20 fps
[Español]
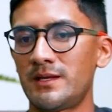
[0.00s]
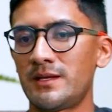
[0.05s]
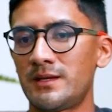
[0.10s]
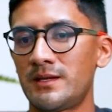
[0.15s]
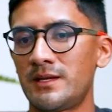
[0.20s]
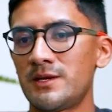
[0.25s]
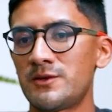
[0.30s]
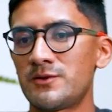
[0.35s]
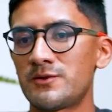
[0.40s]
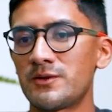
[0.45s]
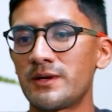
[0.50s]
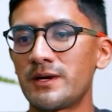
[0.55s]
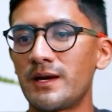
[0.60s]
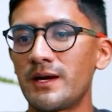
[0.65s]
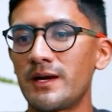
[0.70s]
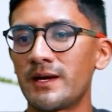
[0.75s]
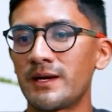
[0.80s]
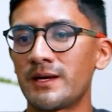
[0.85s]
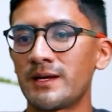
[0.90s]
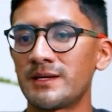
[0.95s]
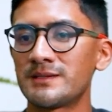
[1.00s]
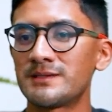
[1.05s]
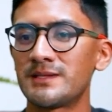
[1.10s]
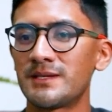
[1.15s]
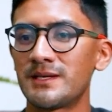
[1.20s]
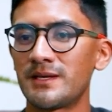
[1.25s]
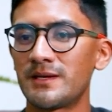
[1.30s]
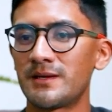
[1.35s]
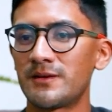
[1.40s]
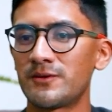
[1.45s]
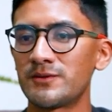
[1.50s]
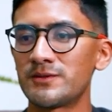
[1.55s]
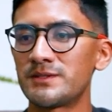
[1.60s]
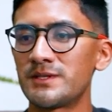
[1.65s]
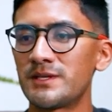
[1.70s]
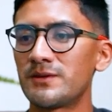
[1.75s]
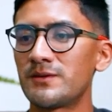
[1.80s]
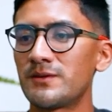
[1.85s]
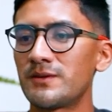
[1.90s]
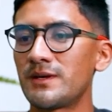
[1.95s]
de hecho en ese
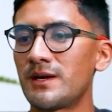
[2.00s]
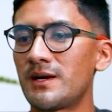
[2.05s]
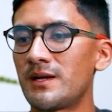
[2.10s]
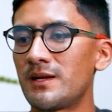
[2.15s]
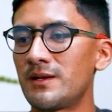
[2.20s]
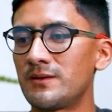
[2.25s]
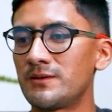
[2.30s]
concierto ya